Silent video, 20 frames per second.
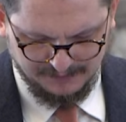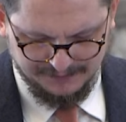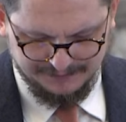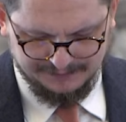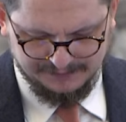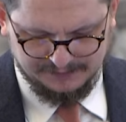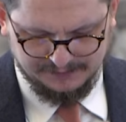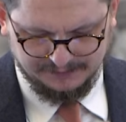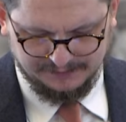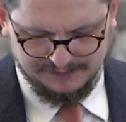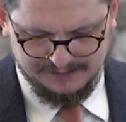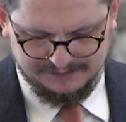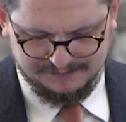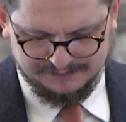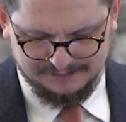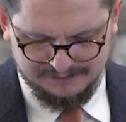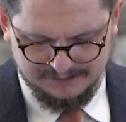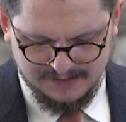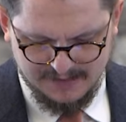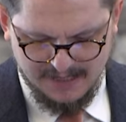Sie
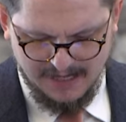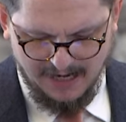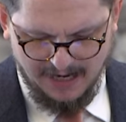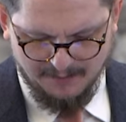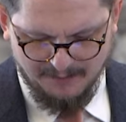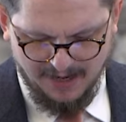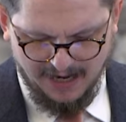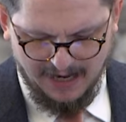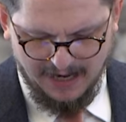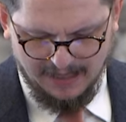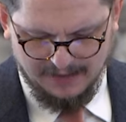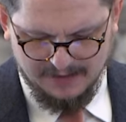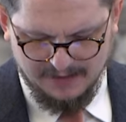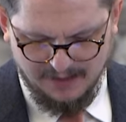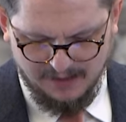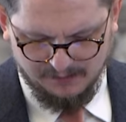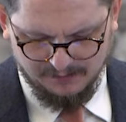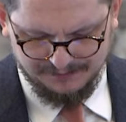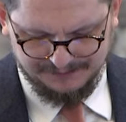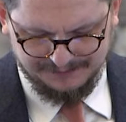gerieten aber
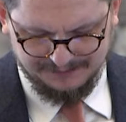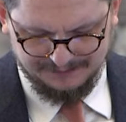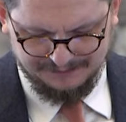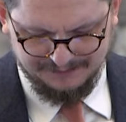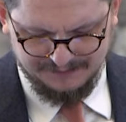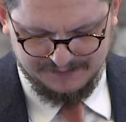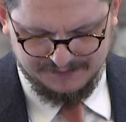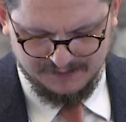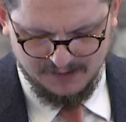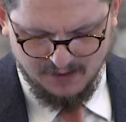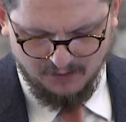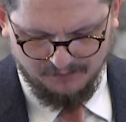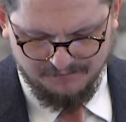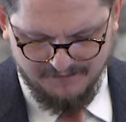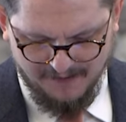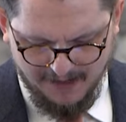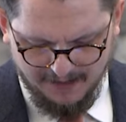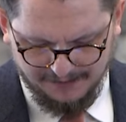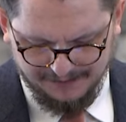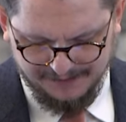alle außer sich und
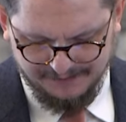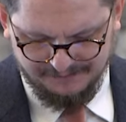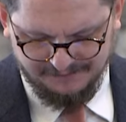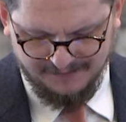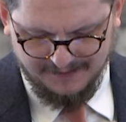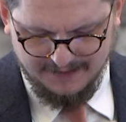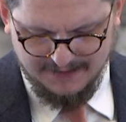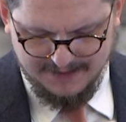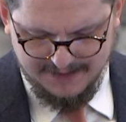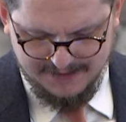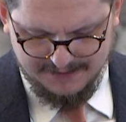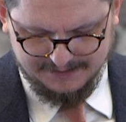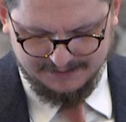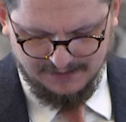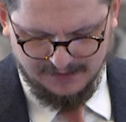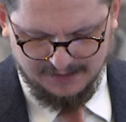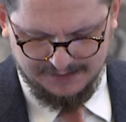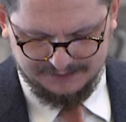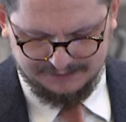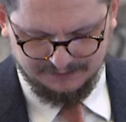waren in
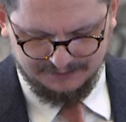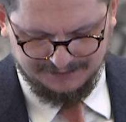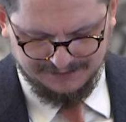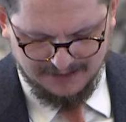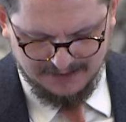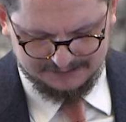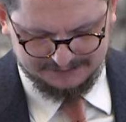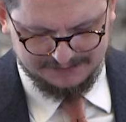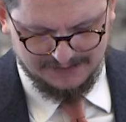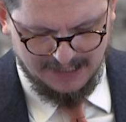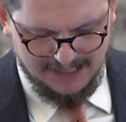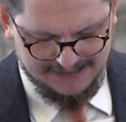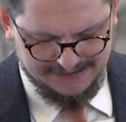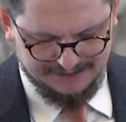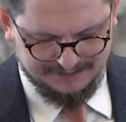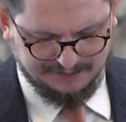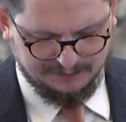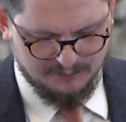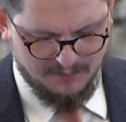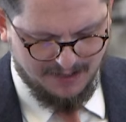Verlegenheit und sagten
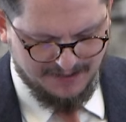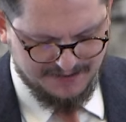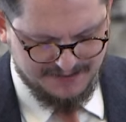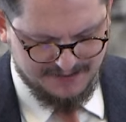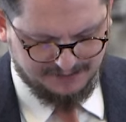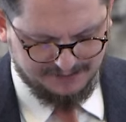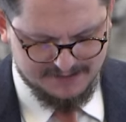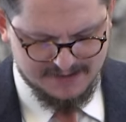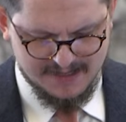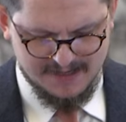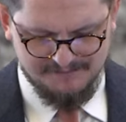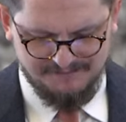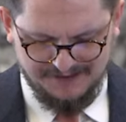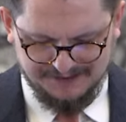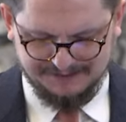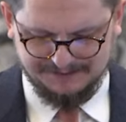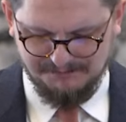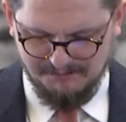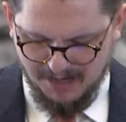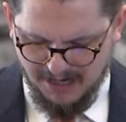einer zum anderen,
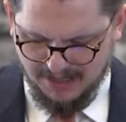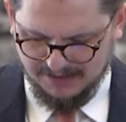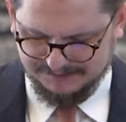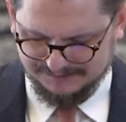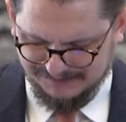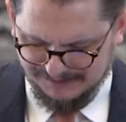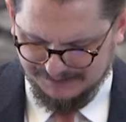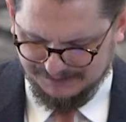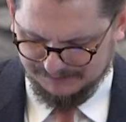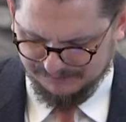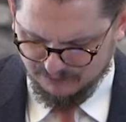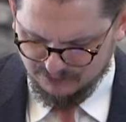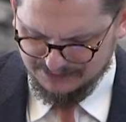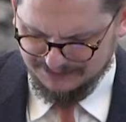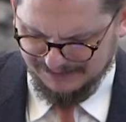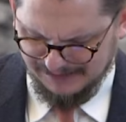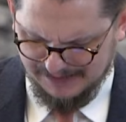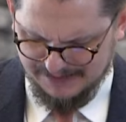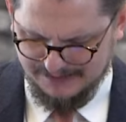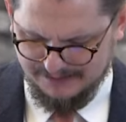was mag dies wohl
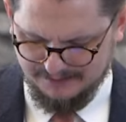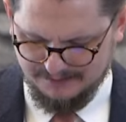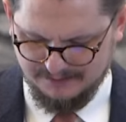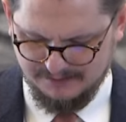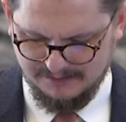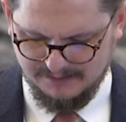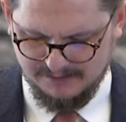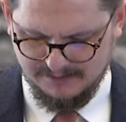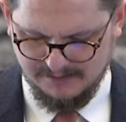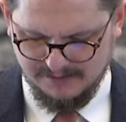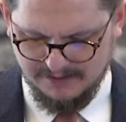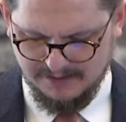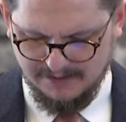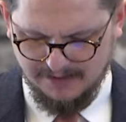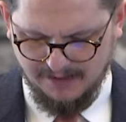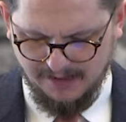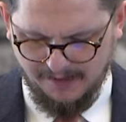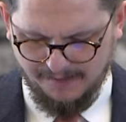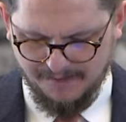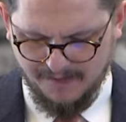sein?
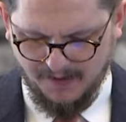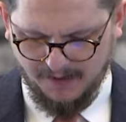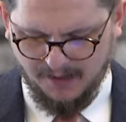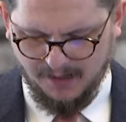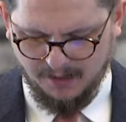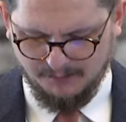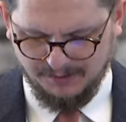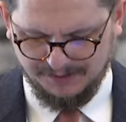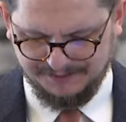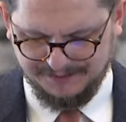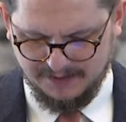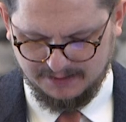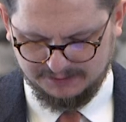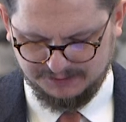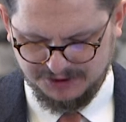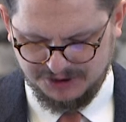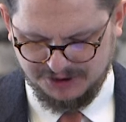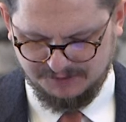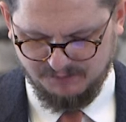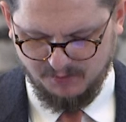Andere aber
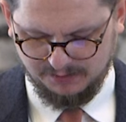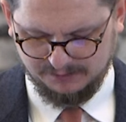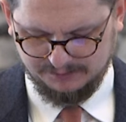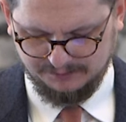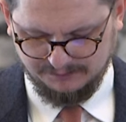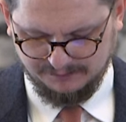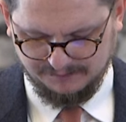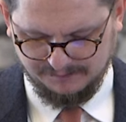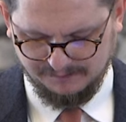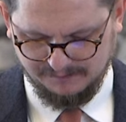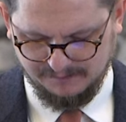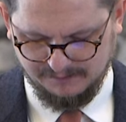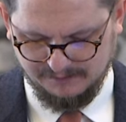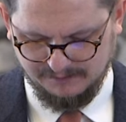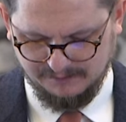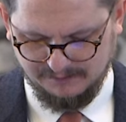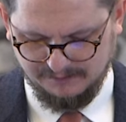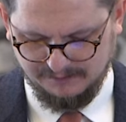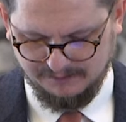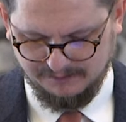sagten spottend,
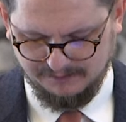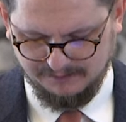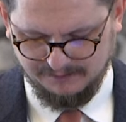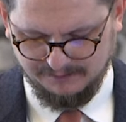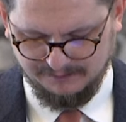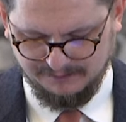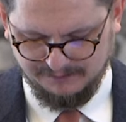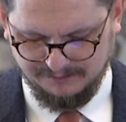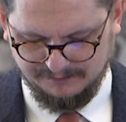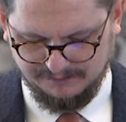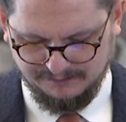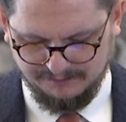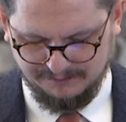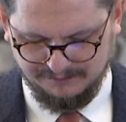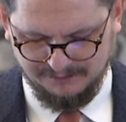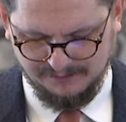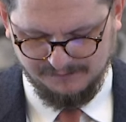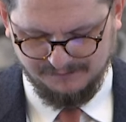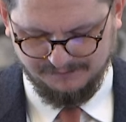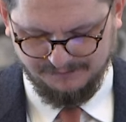sind
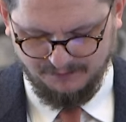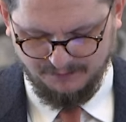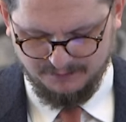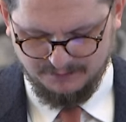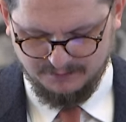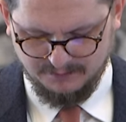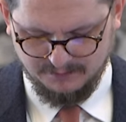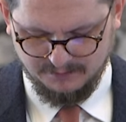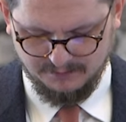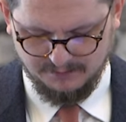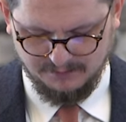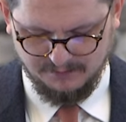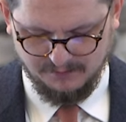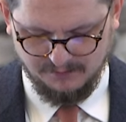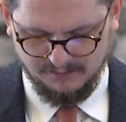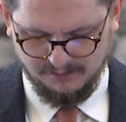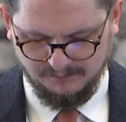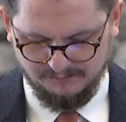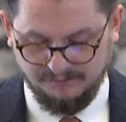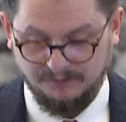sie voll
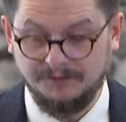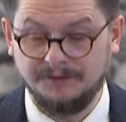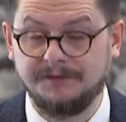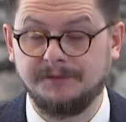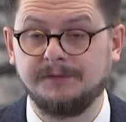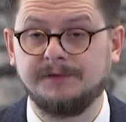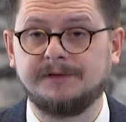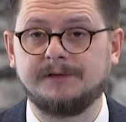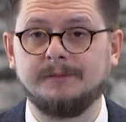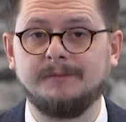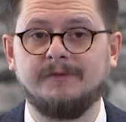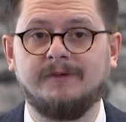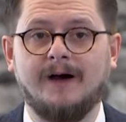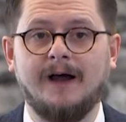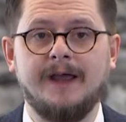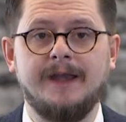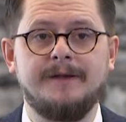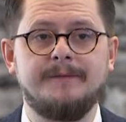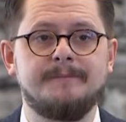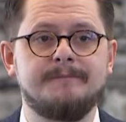von süßem
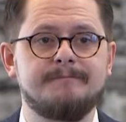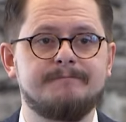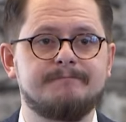Wein.